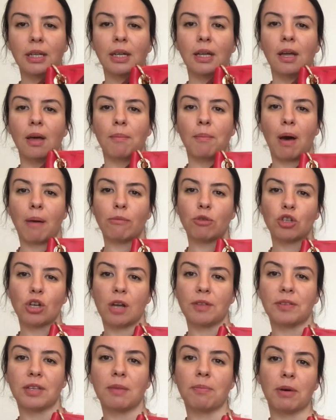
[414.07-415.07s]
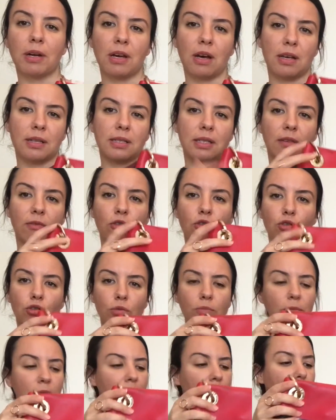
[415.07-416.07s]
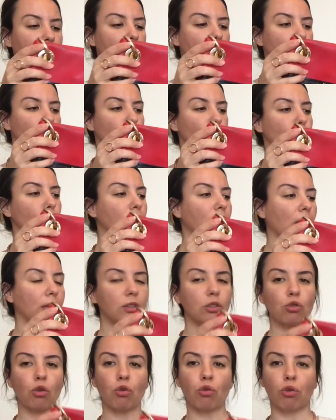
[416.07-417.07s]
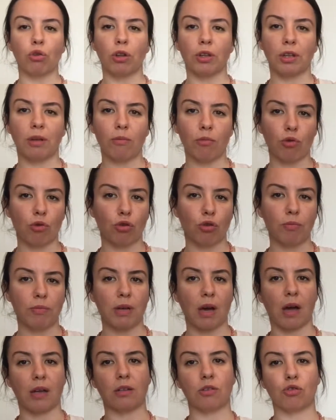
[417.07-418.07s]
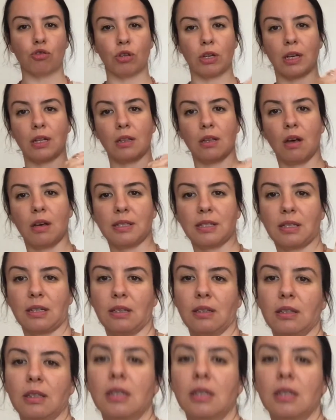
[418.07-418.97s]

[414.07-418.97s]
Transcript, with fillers: Ben bu çantayı bayağı seviyorum. Günlük hayatta çok kullanamıyorum. Yani şu şekilde askılı